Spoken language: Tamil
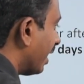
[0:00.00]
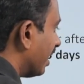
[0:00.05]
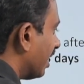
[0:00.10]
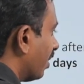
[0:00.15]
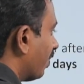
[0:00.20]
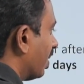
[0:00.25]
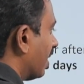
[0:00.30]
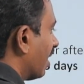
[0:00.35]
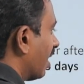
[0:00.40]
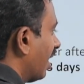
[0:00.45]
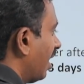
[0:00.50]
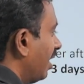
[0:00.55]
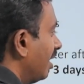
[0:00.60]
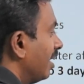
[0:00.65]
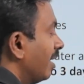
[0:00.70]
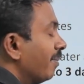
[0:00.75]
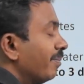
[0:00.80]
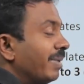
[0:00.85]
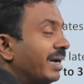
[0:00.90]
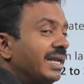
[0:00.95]
என்ன பண்ணலாம்
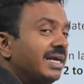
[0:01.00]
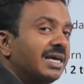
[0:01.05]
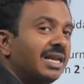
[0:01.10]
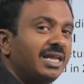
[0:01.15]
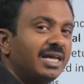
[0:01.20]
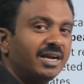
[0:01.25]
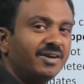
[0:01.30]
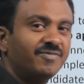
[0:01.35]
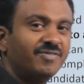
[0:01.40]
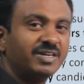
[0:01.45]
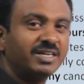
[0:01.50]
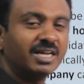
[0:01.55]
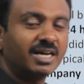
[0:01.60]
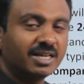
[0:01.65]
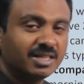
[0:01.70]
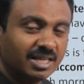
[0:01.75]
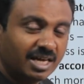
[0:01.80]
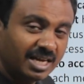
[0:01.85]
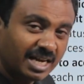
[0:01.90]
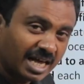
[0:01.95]
மெடிக்கலி அன்ஃபிட்டாக
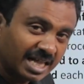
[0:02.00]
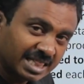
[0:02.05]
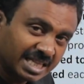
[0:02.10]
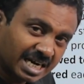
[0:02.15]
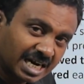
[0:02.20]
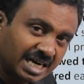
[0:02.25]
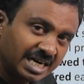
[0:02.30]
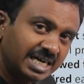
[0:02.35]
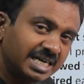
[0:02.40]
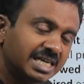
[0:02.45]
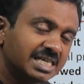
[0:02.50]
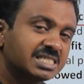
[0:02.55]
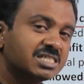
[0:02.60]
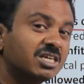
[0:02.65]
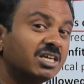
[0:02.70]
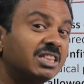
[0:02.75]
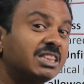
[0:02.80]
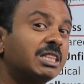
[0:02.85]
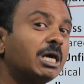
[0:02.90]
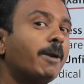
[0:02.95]
இருந்தால் நான் அந்த ரெண்டு
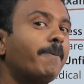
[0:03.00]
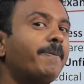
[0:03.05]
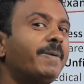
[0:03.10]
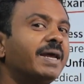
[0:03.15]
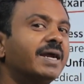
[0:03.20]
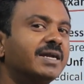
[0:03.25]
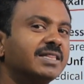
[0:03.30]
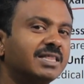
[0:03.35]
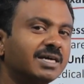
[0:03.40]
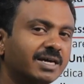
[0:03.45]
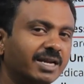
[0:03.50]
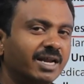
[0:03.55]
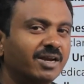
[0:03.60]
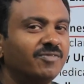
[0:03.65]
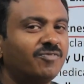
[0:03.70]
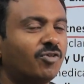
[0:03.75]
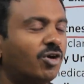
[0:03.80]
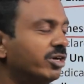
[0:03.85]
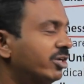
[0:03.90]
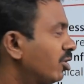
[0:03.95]
டெஸ்ட்டையும் திருப்பி
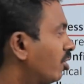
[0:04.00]
எடுத்துக்கிறேன்னு ஃபார்ட்டி